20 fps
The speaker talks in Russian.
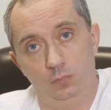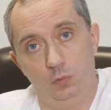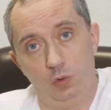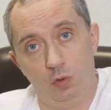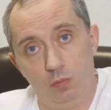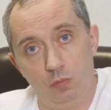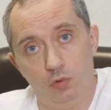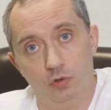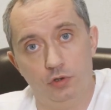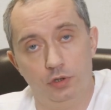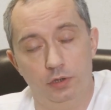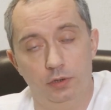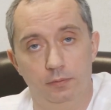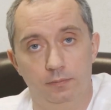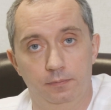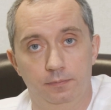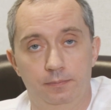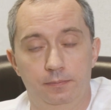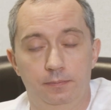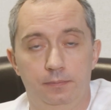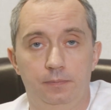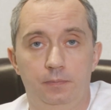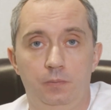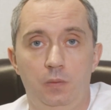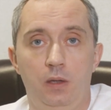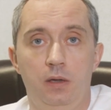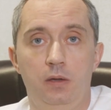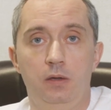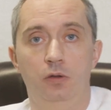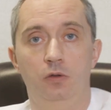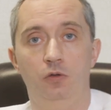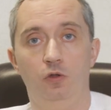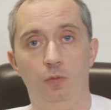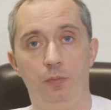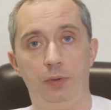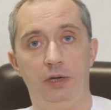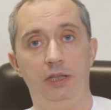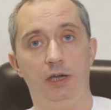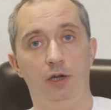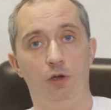Но можно. Ну,
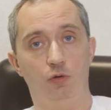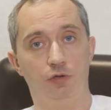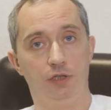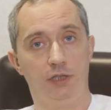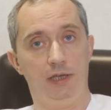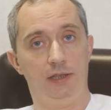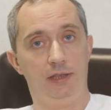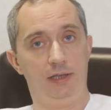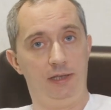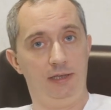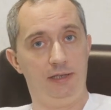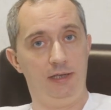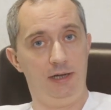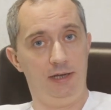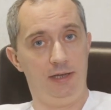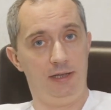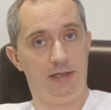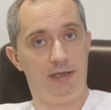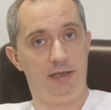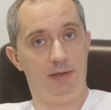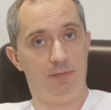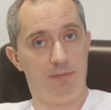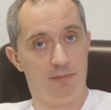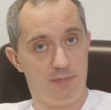про нагрузки это отдельная тема.